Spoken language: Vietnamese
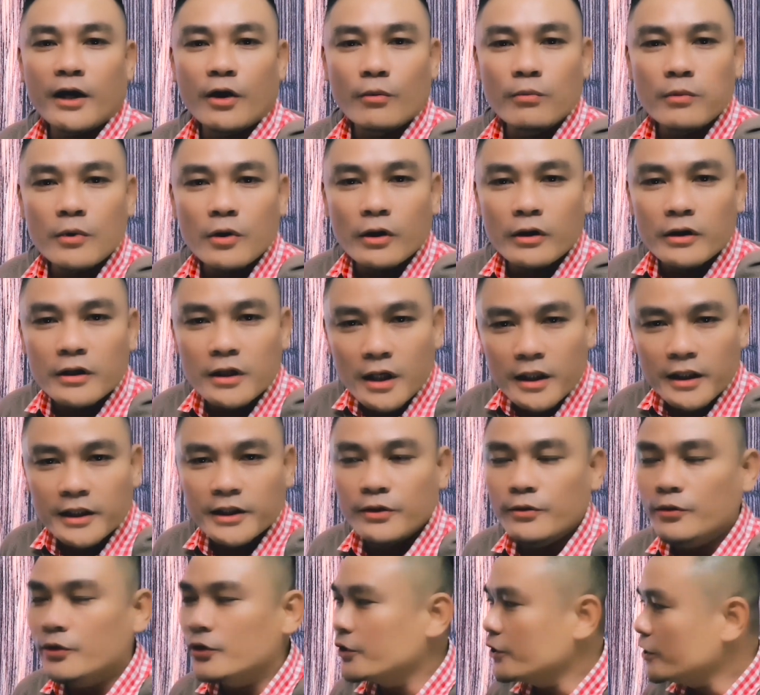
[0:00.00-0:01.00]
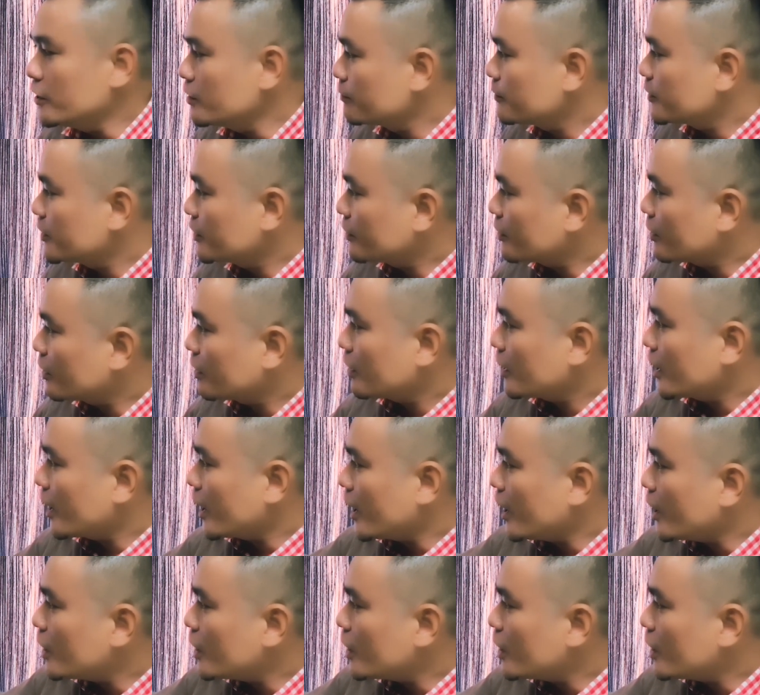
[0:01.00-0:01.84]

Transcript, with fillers: Và cũng có rất nhiều người giúp trên đó.